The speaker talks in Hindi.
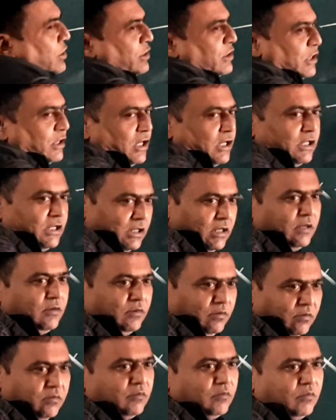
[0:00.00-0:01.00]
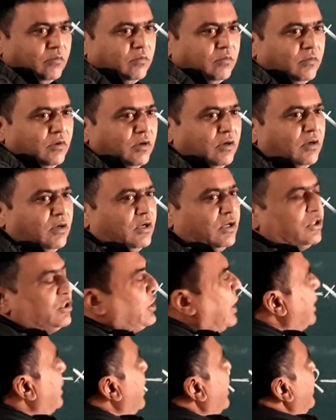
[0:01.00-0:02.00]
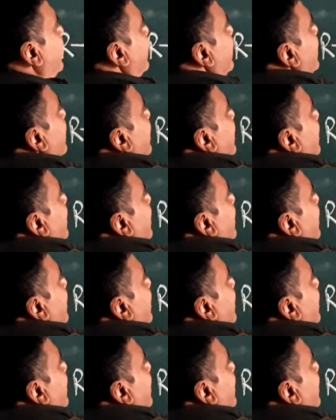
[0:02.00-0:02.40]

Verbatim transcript: किसके साथ ही साइनाइड